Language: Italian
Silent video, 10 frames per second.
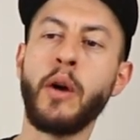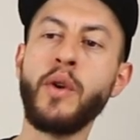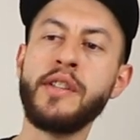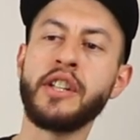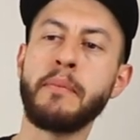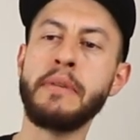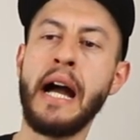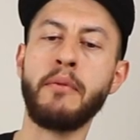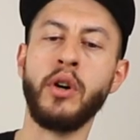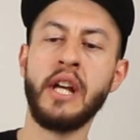Qui dietro
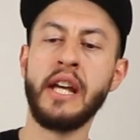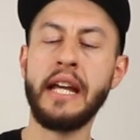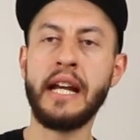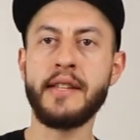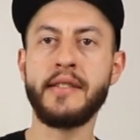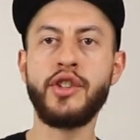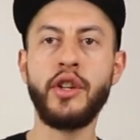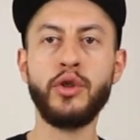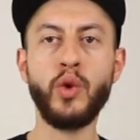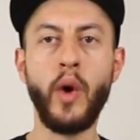abbiamo i
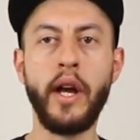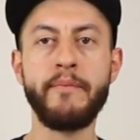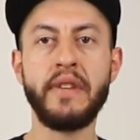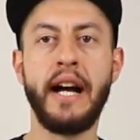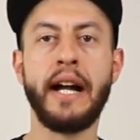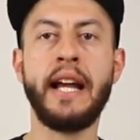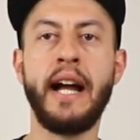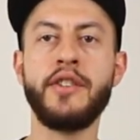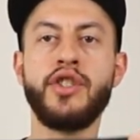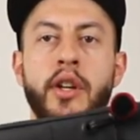classici due
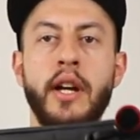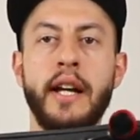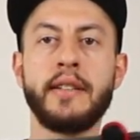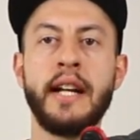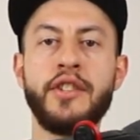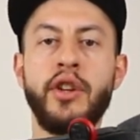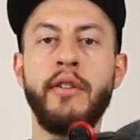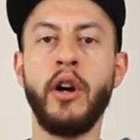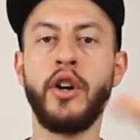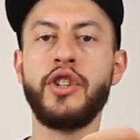agganci ai eh, sganci
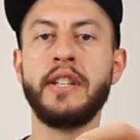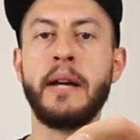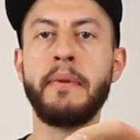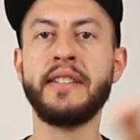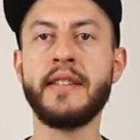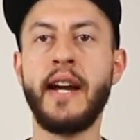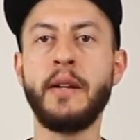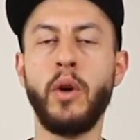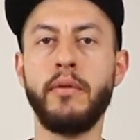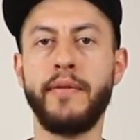veloci della Peak Design,
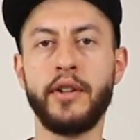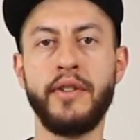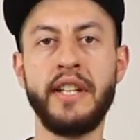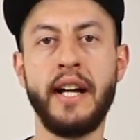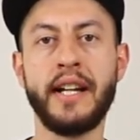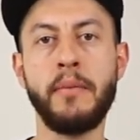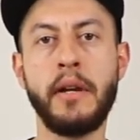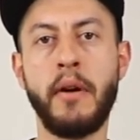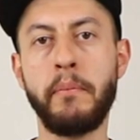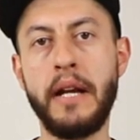quello che vi ho fatto vedere anche
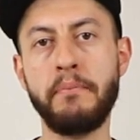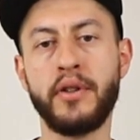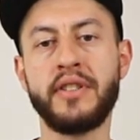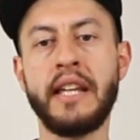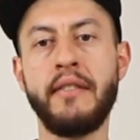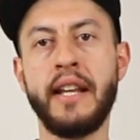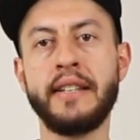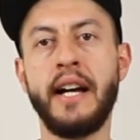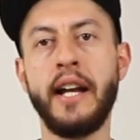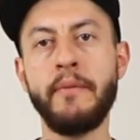prima per il portachiavi
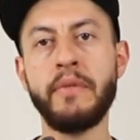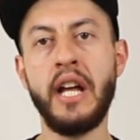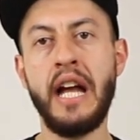laterale.